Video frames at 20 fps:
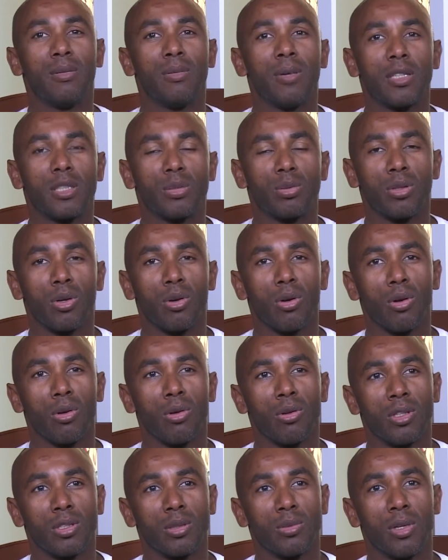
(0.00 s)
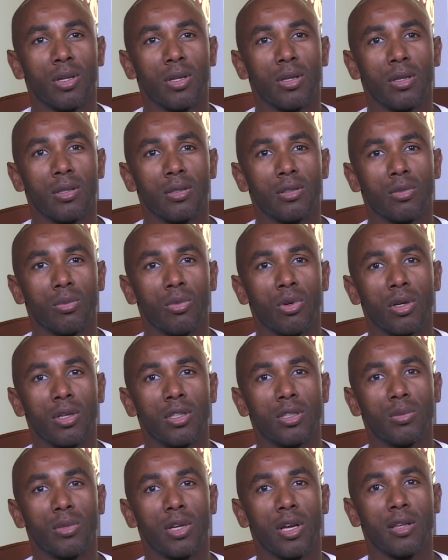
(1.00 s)
الناس باش نقول له نجم الجمهور
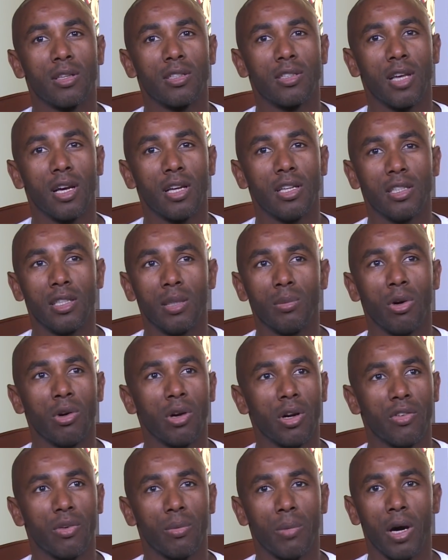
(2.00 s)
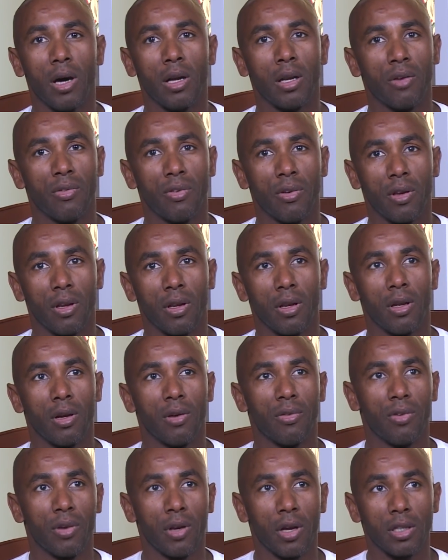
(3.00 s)
نجم النادي الساحلي ديما واقف معانا
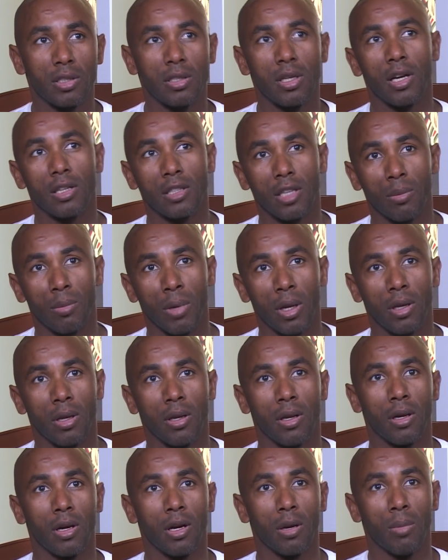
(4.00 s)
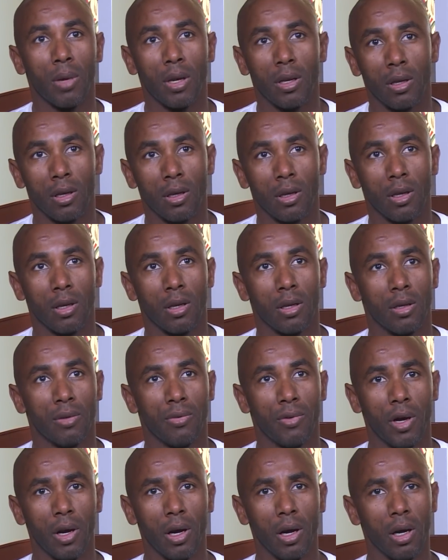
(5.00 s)
في في الغسرات قبل قبل
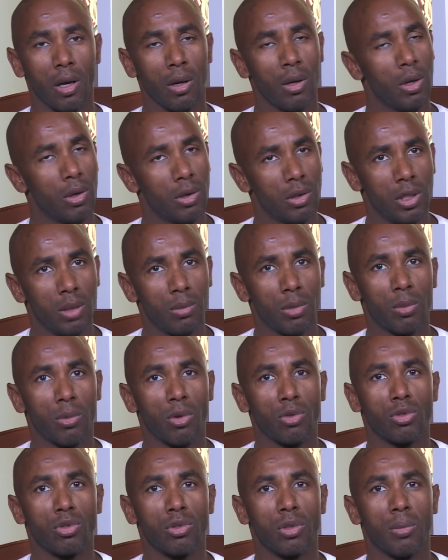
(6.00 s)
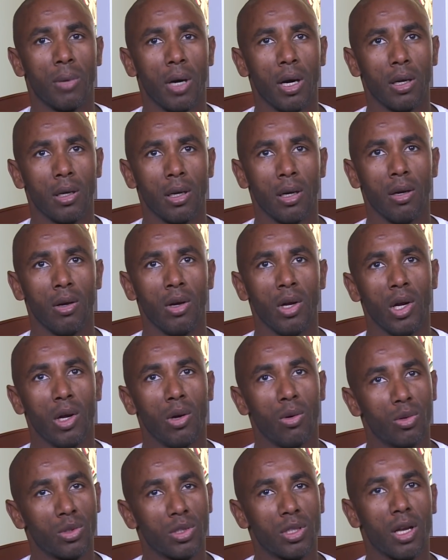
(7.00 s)
الفرحه ديما موجود معانا
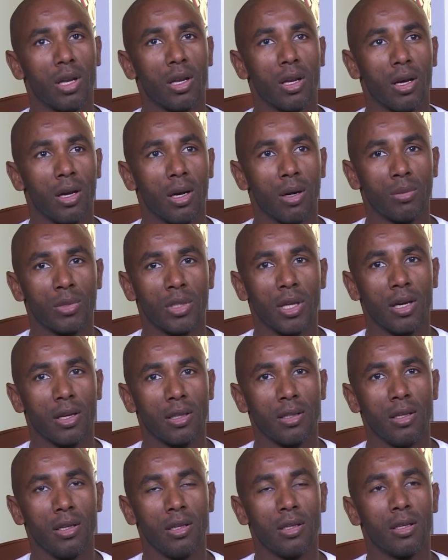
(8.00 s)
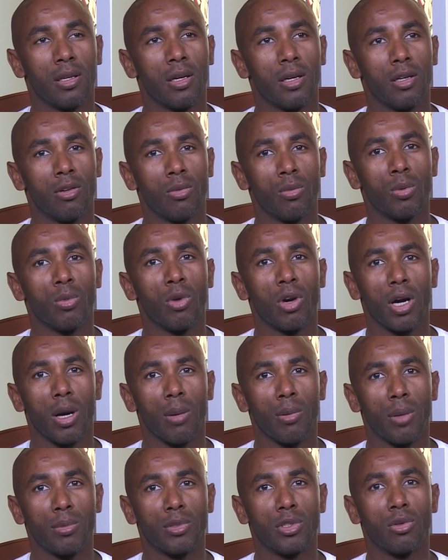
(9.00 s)
وان شاء الله متاكدين يوم
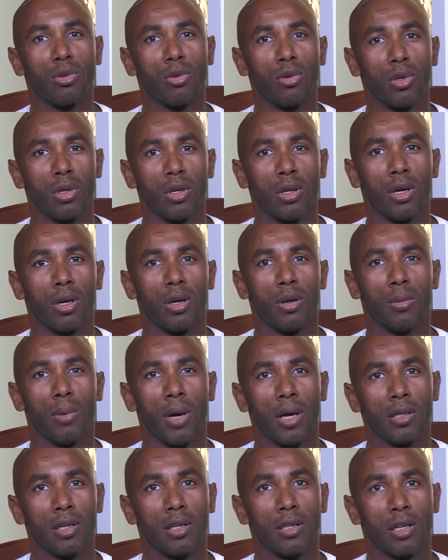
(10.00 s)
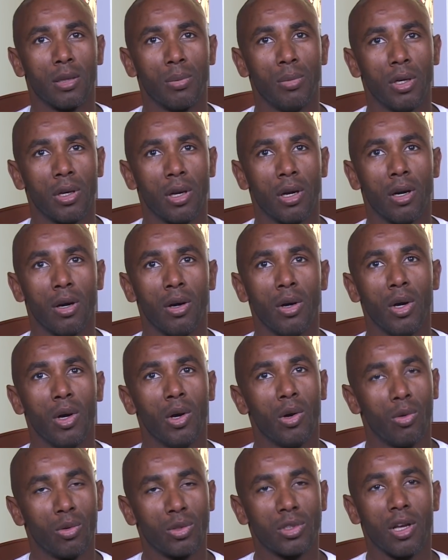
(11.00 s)
المقابله باش يكون باعداد كبيره
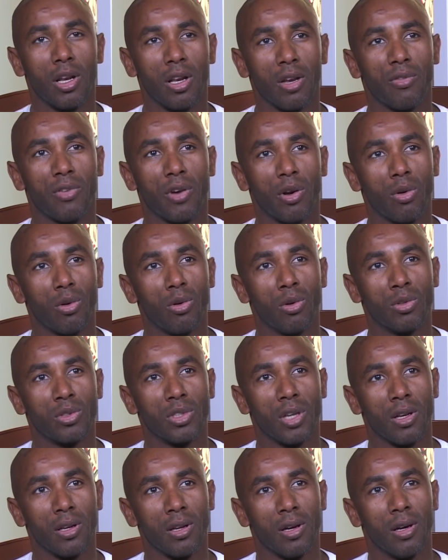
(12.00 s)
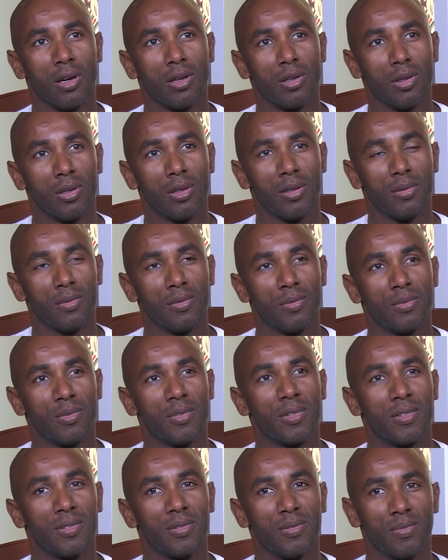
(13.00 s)
وان شاء الله نفرحوه ان شاء
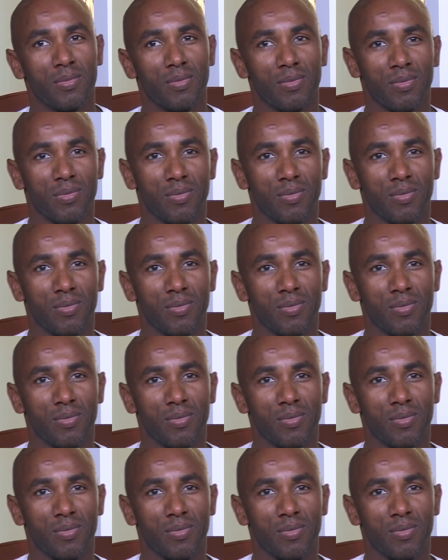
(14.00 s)
الله